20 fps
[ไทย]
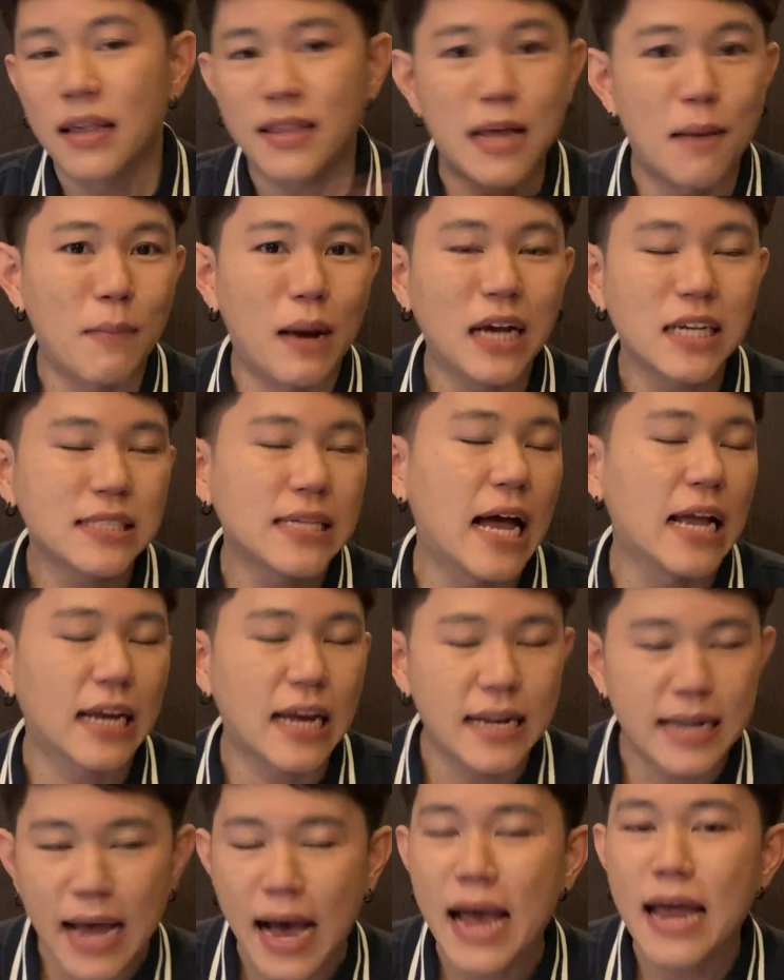สามารถชาร์
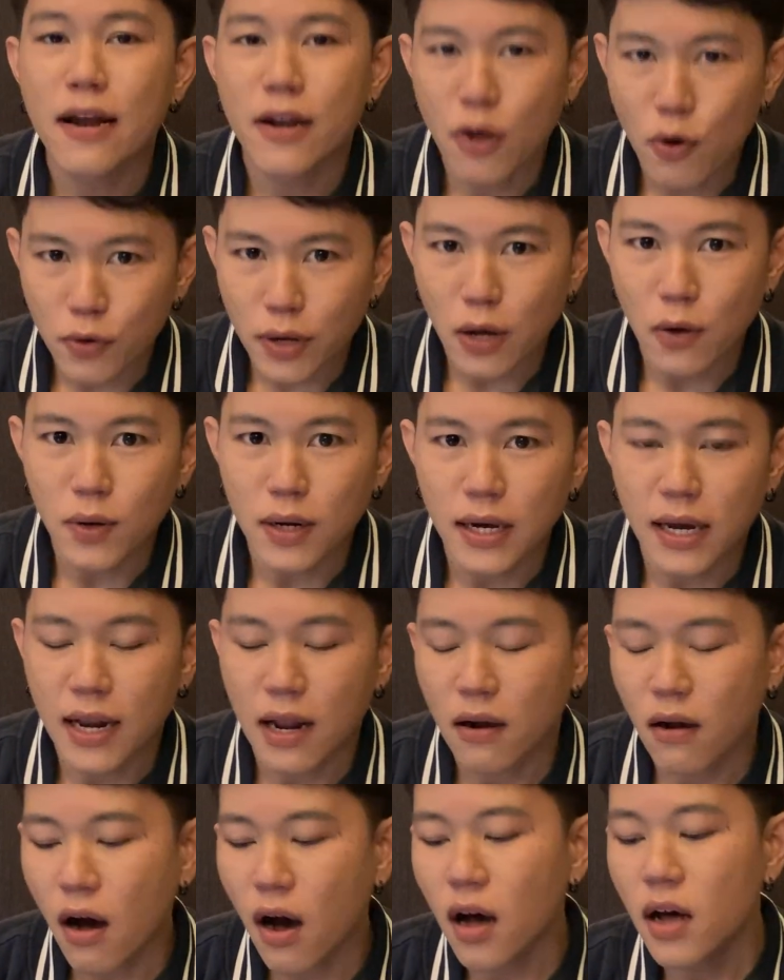จกันได้เร็วๆเล
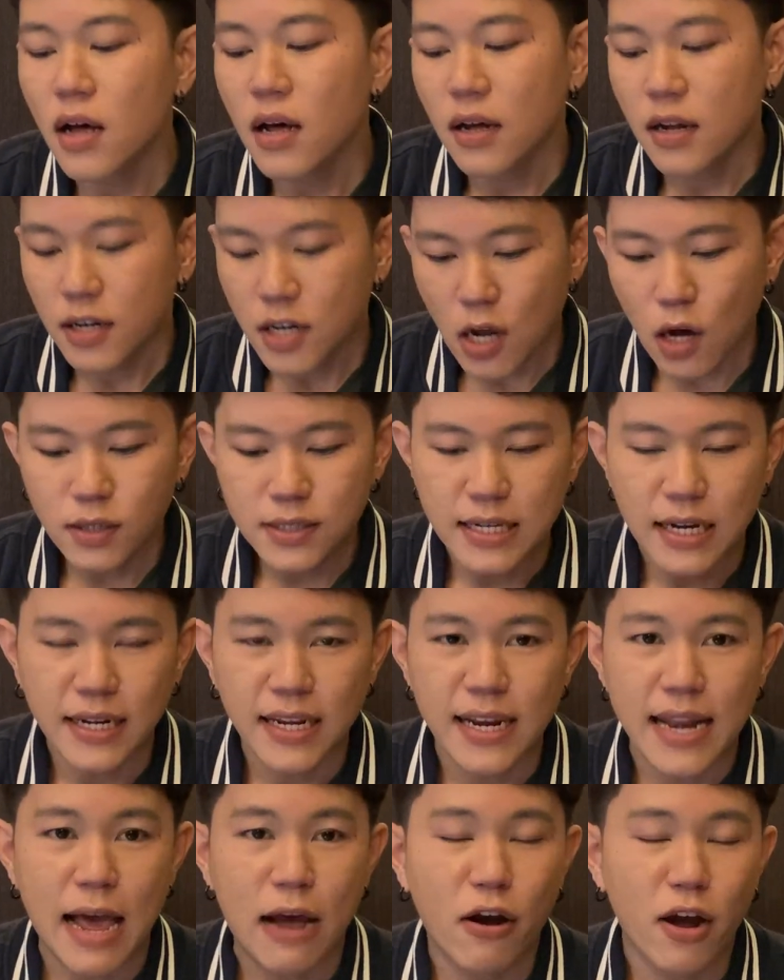ยแล้วก็นอกจา
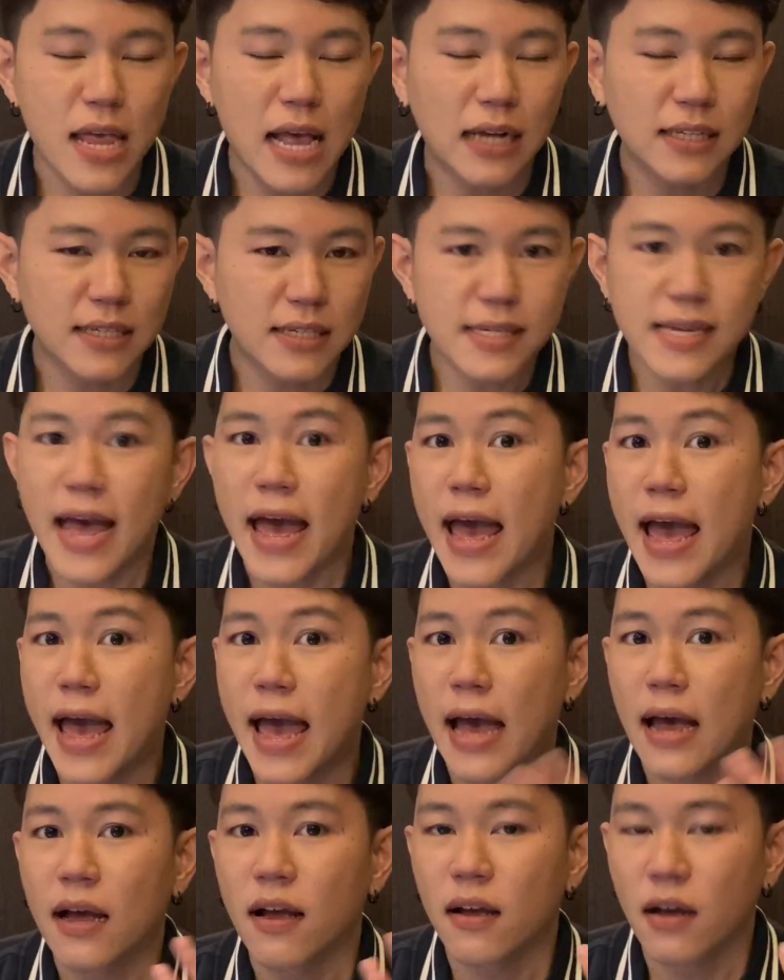กนี้แล้วก็ยั
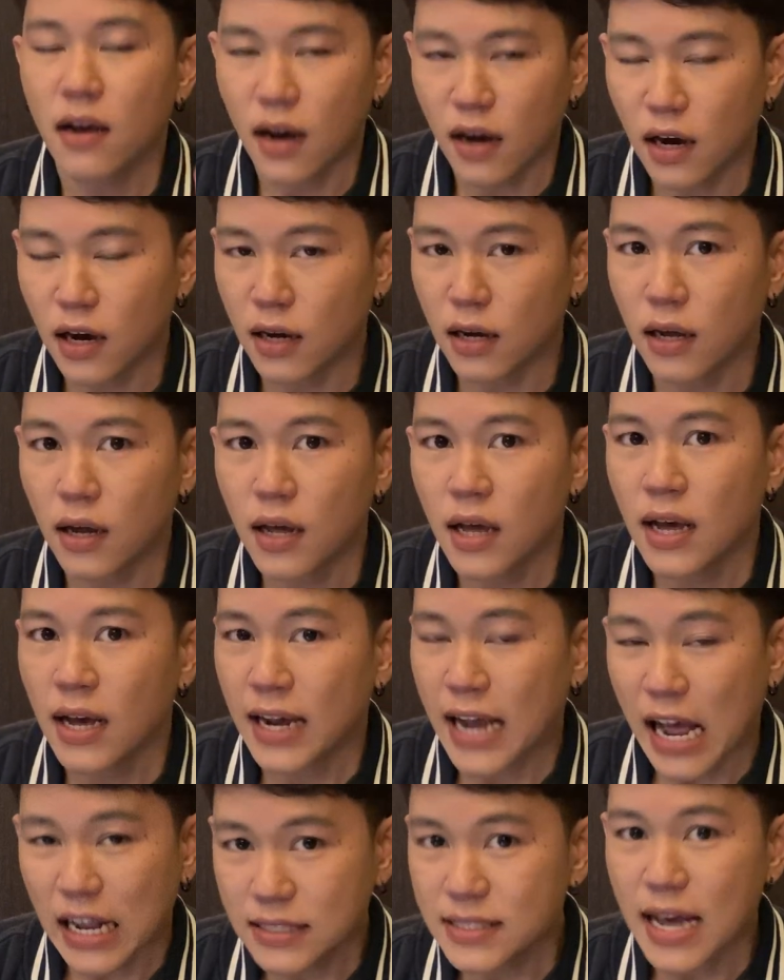
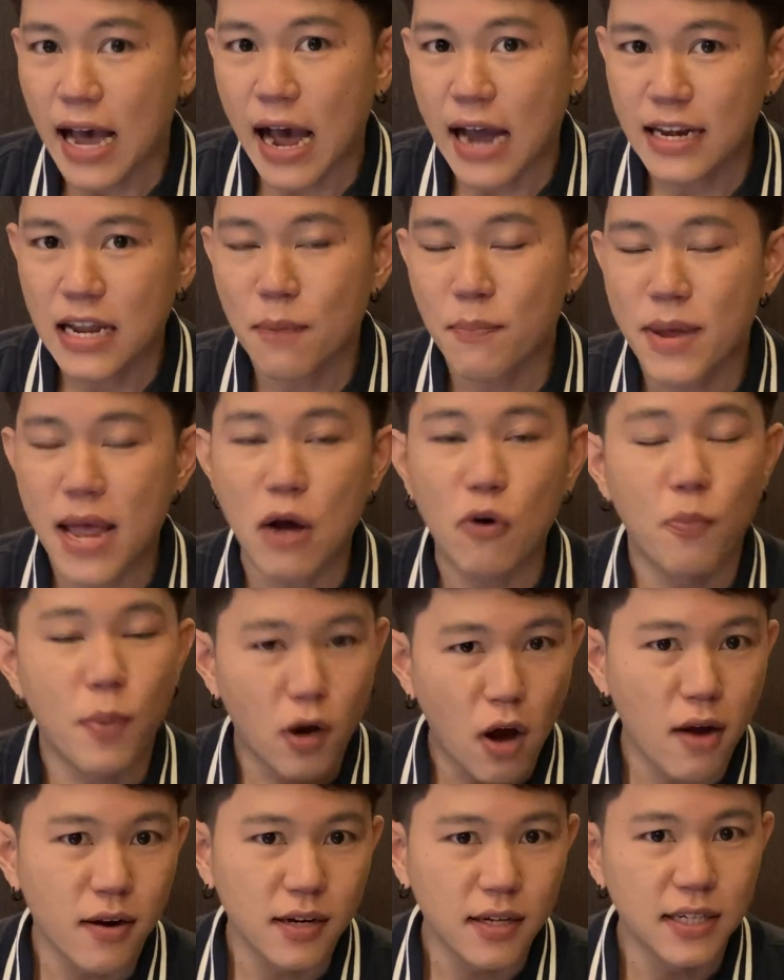งจะแชร์การชาร์จเนี่ยไปยังอุป
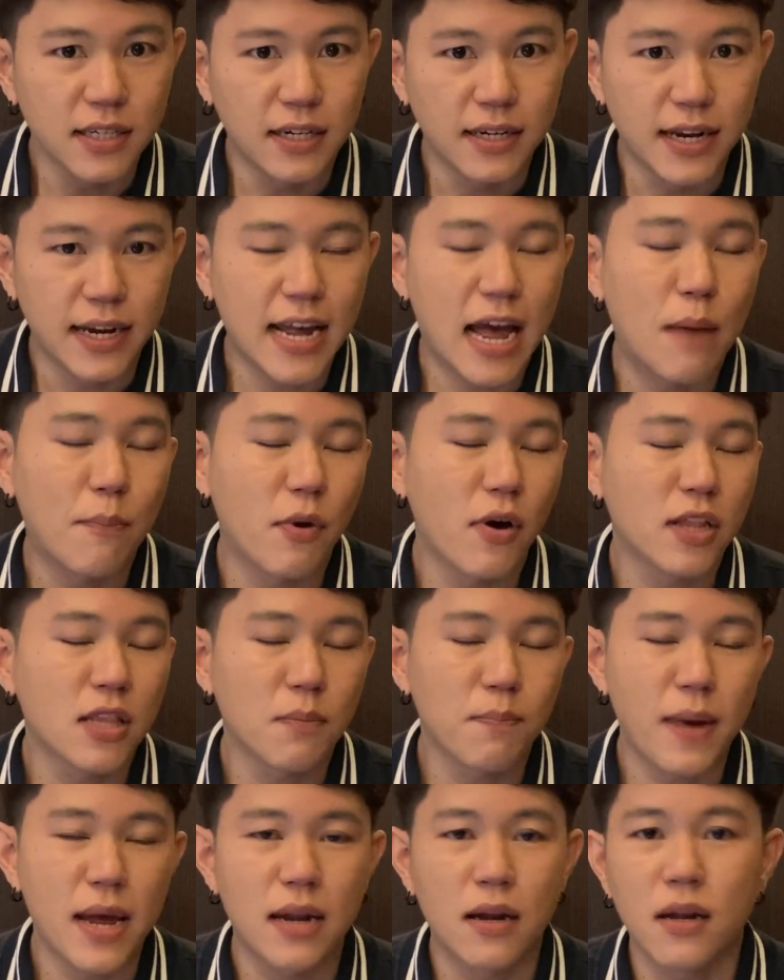กรณ์อื่นๆนะครับไม่
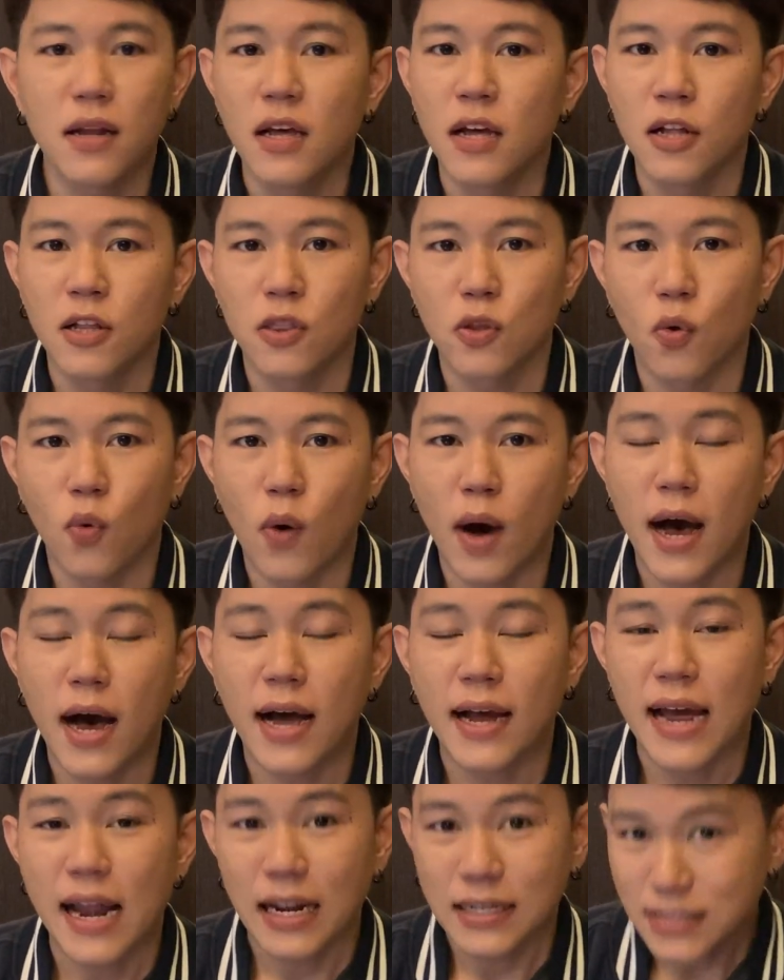ว่าจะเป็
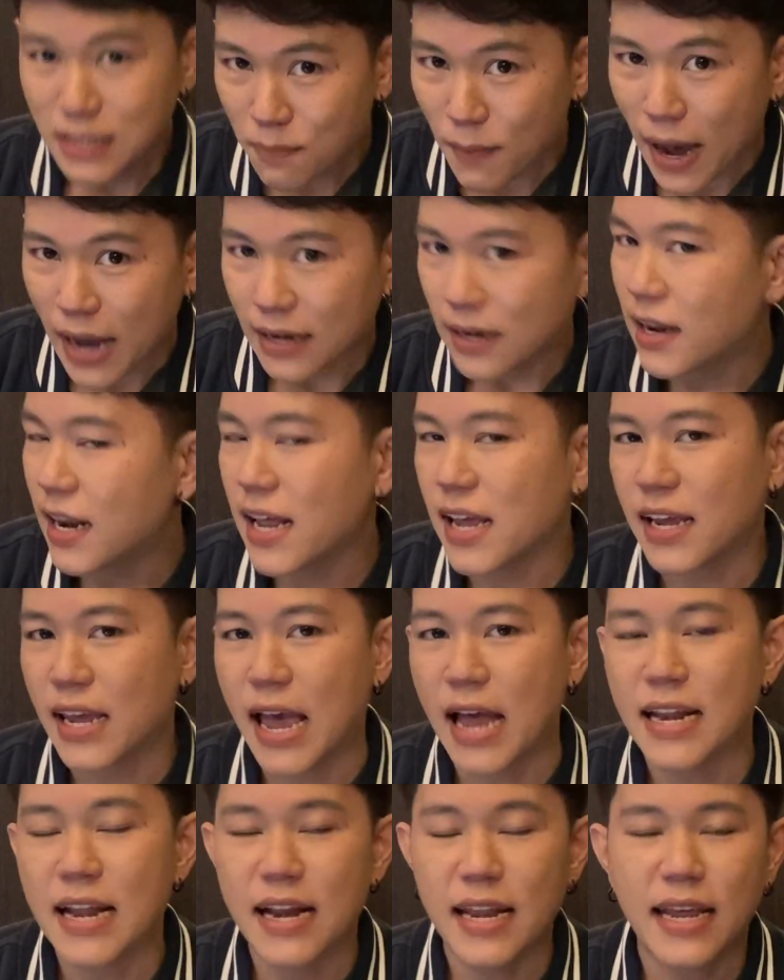นตัว Galaxy Buds อะไรอย่า
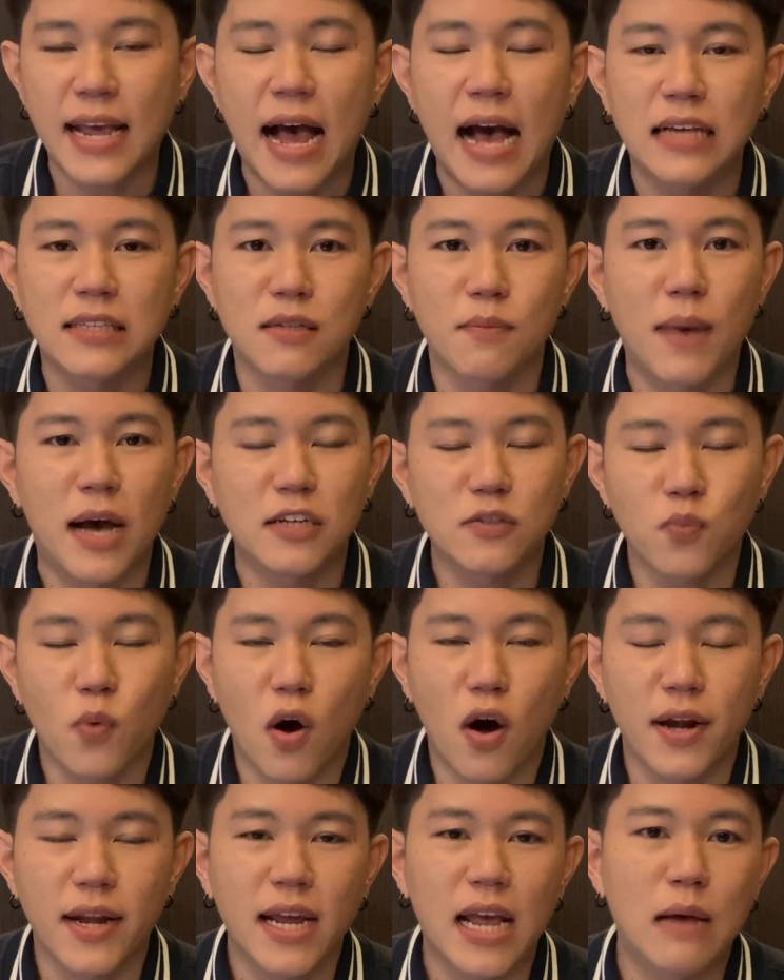งเงี้ยนาฬิกา
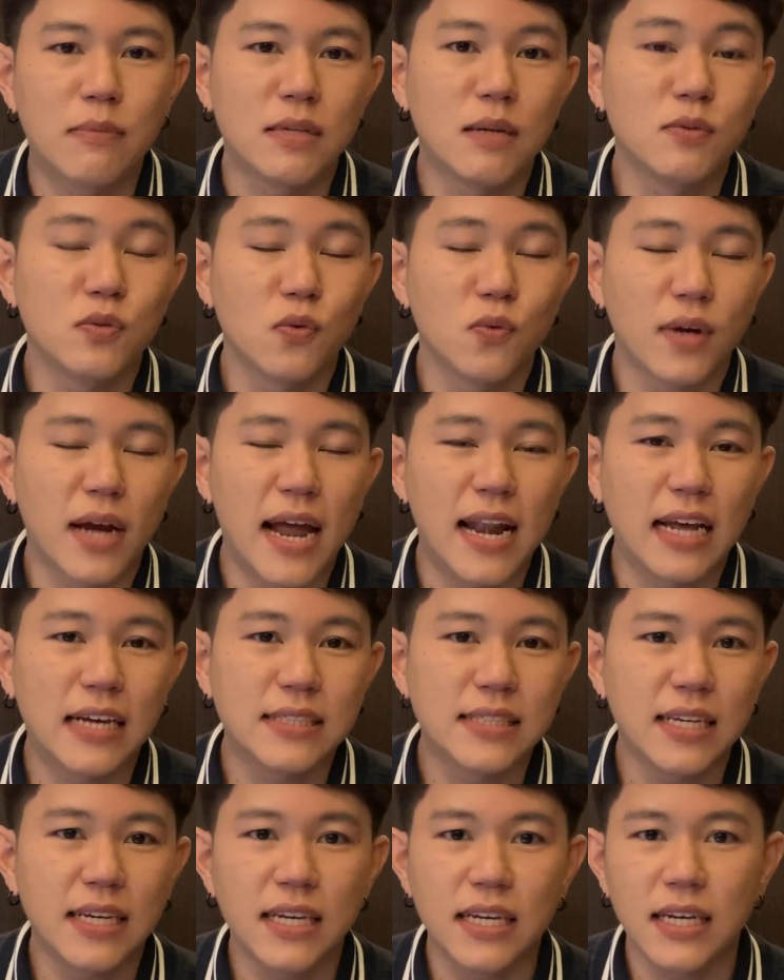Smartwatch นะครับ Samsung
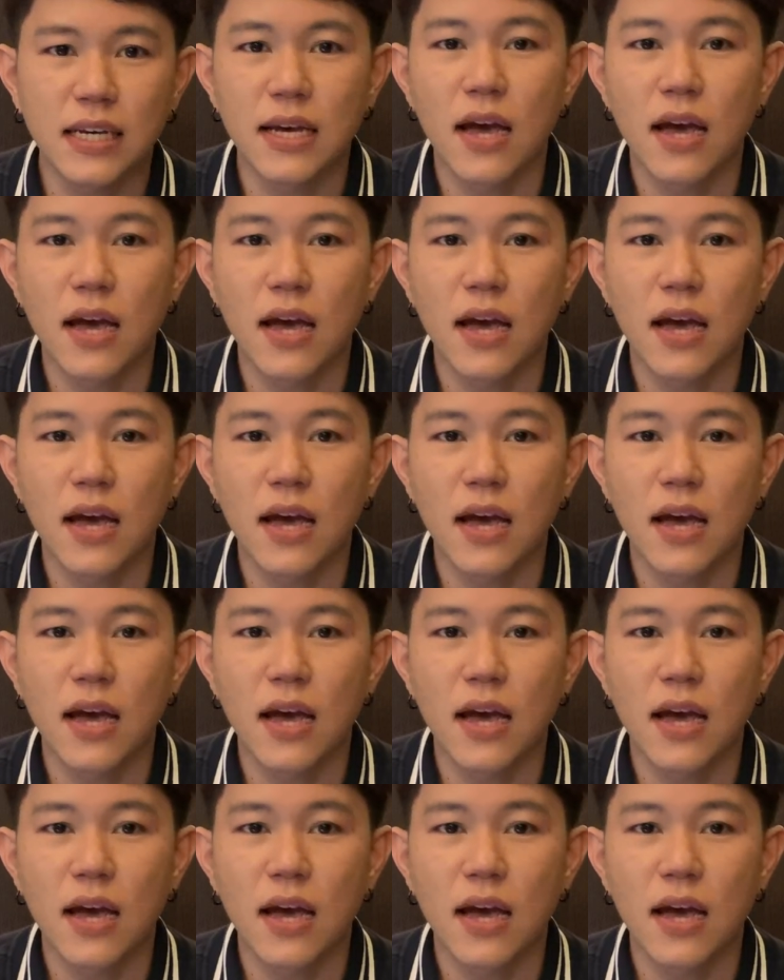Galaxy